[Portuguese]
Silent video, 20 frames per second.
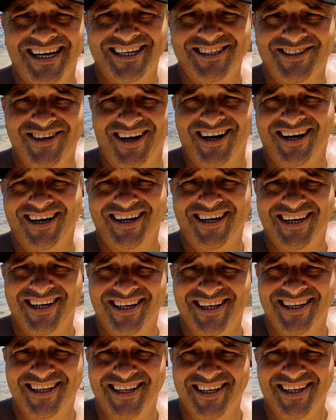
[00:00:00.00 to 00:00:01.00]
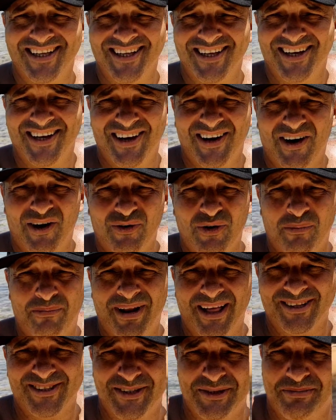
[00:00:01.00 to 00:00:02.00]
a gente sempre fala a verdade.
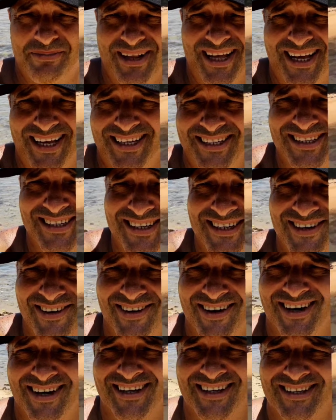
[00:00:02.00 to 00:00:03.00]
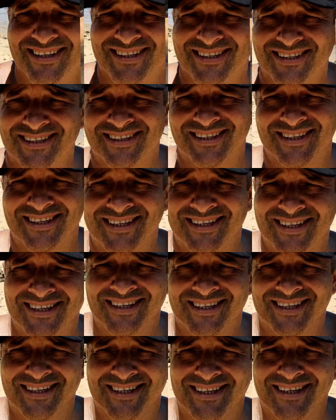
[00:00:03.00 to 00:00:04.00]
Então fica até o finalzinho que eu quero te mostrar
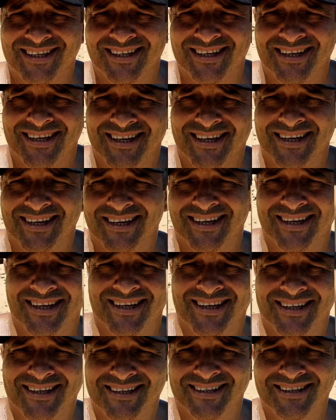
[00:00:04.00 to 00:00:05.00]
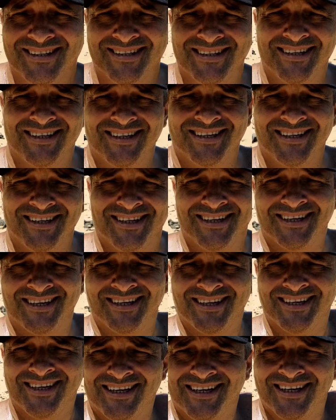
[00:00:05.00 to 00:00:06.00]
é, pontos importantes de
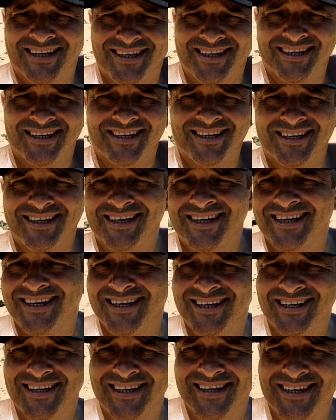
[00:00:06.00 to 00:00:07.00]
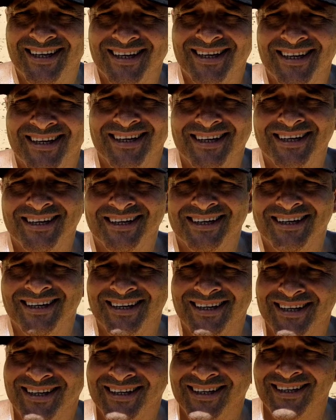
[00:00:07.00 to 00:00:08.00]
Trancoso, né? Quanto você vai gastar, entre outras coisas,
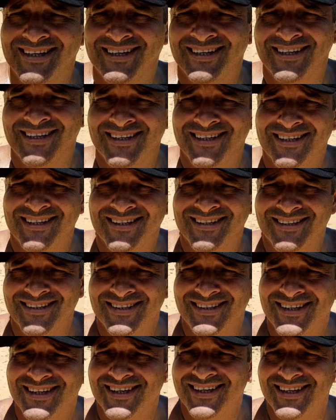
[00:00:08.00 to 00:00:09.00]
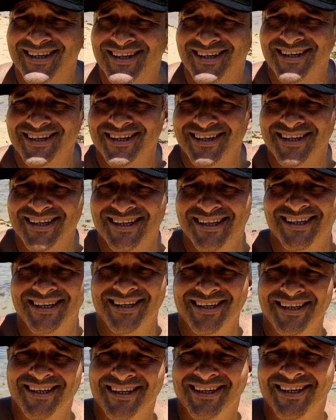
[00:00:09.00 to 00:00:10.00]
fechou? Obrigado por tudo, já se
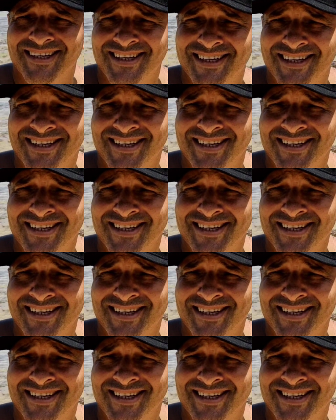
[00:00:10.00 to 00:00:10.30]
inscreve no canal,